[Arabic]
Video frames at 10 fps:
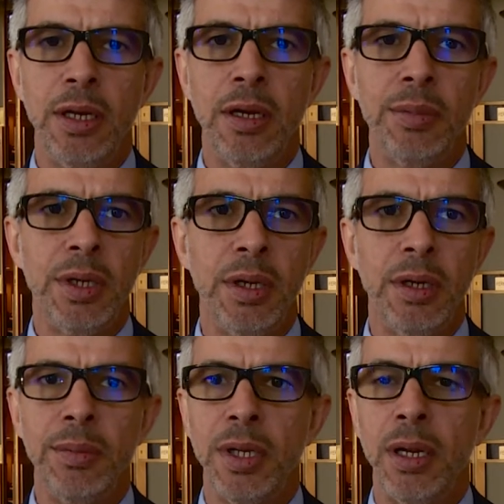
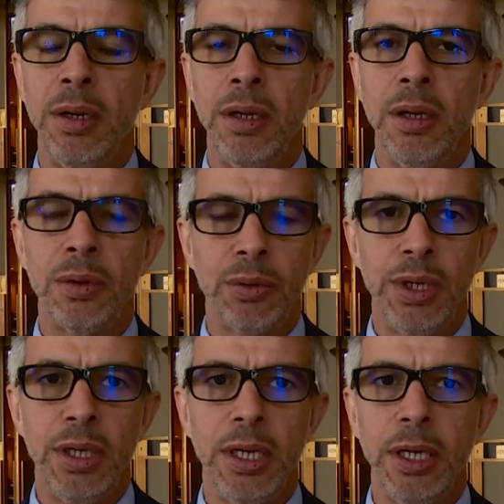من من
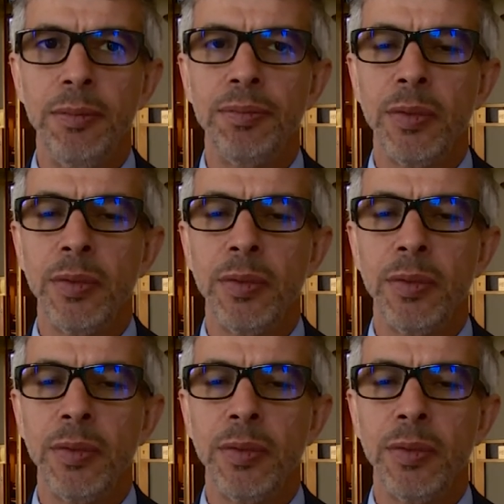الروهينجا